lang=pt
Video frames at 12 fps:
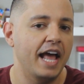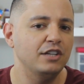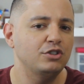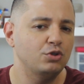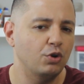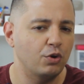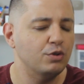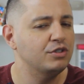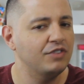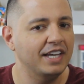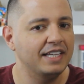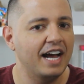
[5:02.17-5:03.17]
ela estourou
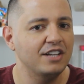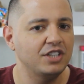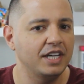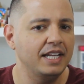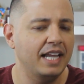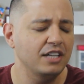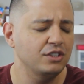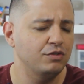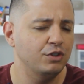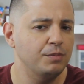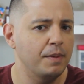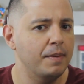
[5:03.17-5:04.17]
de verdade aí, acho que
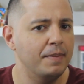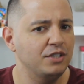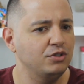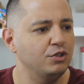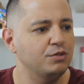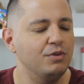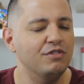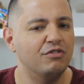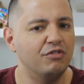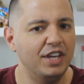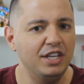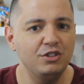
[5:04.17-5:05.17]
foi no BBB de
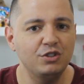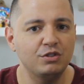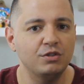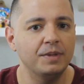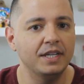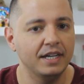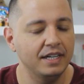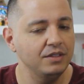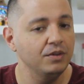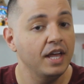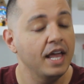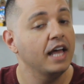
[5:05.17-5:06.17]
2020 2020, se não me
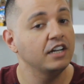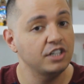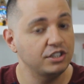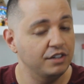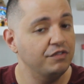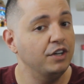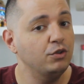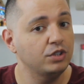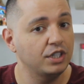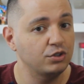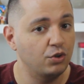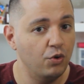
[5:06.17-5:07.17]
engano. Ela já tinha feito
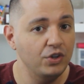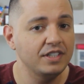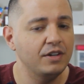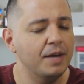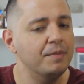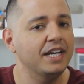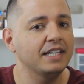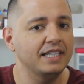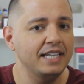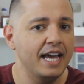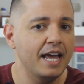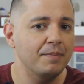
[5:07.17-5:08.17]
outras coisas. Eu lembro que
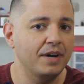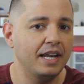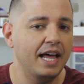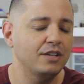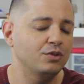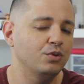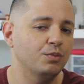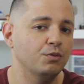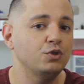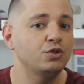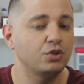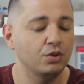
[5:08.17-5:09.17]
até na época lá do
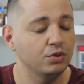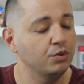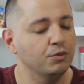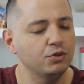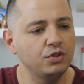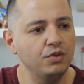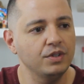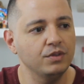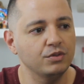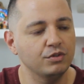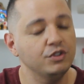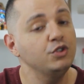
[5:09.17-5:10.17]
Multishow, do Multishow
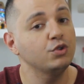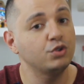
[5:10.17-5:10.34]
não, do Video